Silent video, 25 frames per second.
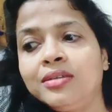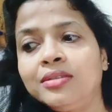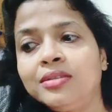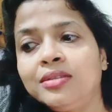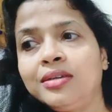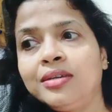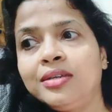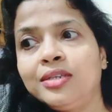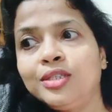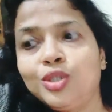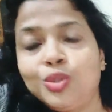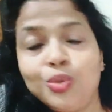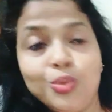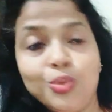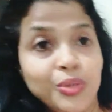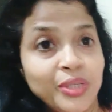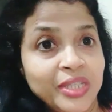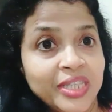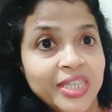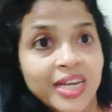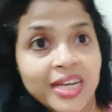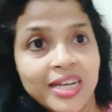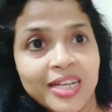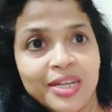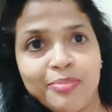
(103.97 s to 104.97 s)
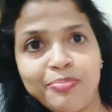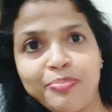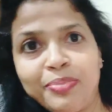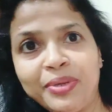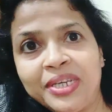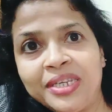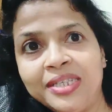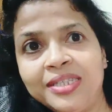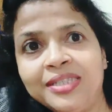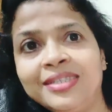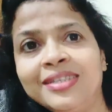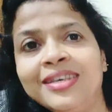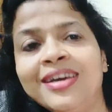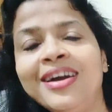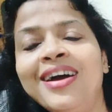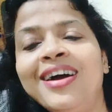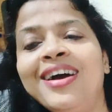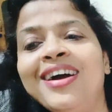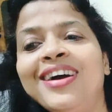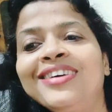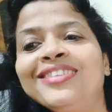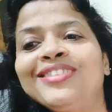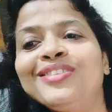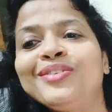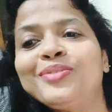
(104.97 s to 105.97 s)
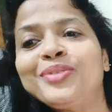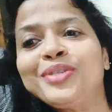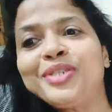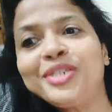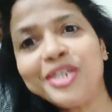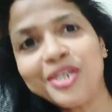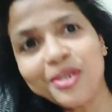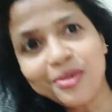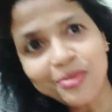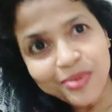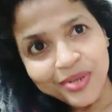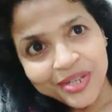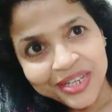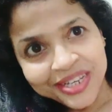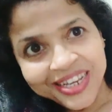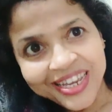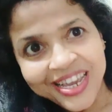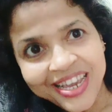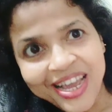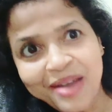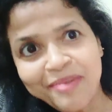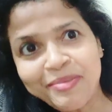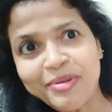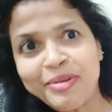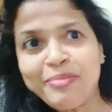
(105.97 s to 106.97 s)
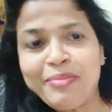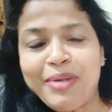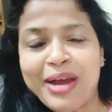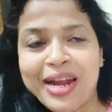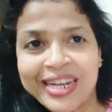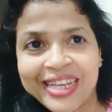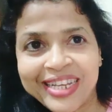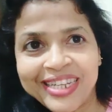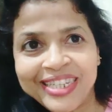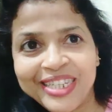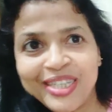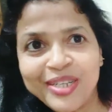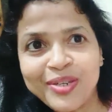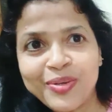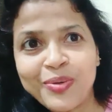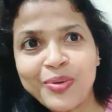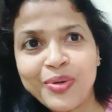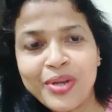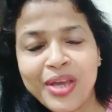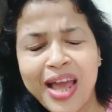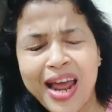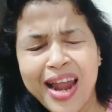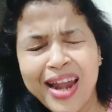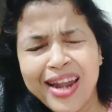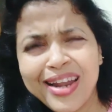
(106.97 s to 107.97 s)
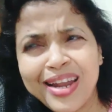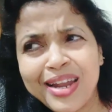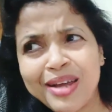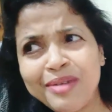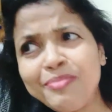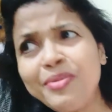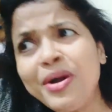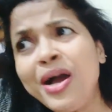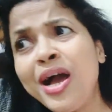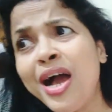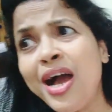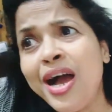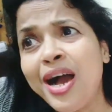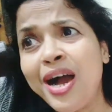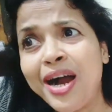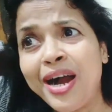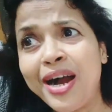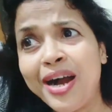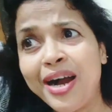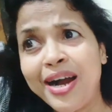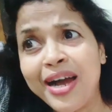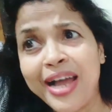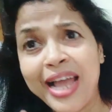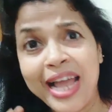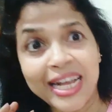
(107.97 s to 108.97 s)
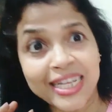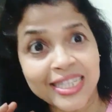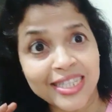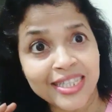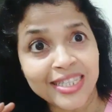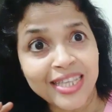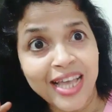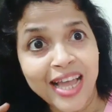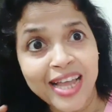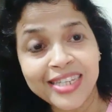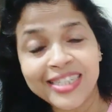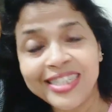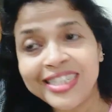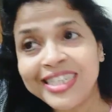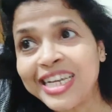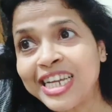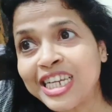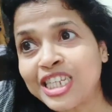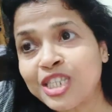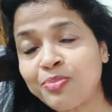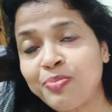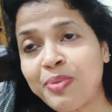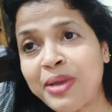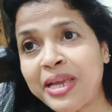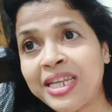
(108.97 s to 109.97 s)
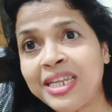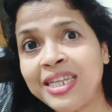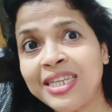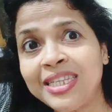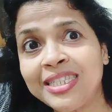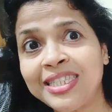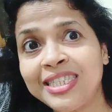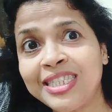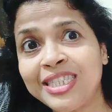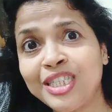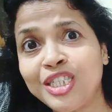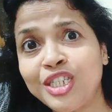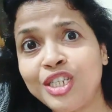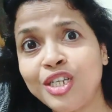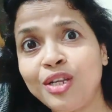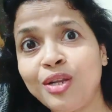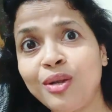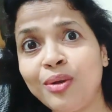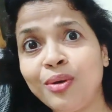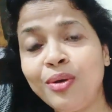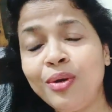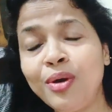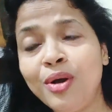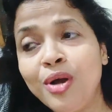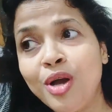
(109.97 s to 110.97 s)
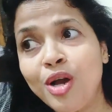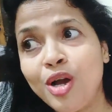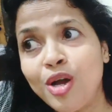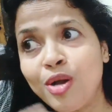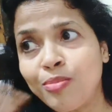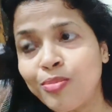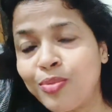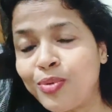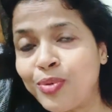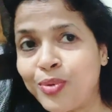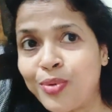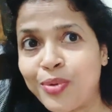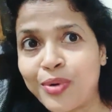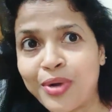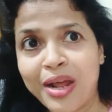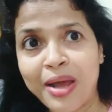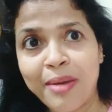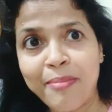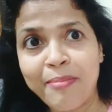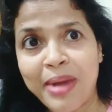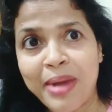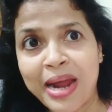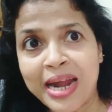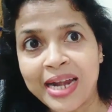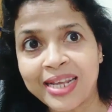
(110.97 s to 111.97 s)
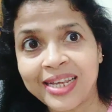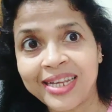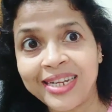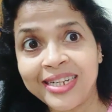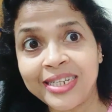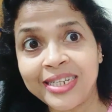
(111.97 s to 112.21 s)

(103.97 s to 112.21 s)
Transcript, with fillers: চুড়িদারের পিস তো সেগুলিকে আমি মার্কেটিং করে আনলাম এক্সাইটিং এক্সপিরিয়েন্স ছিল পুরোটা মার্কেটে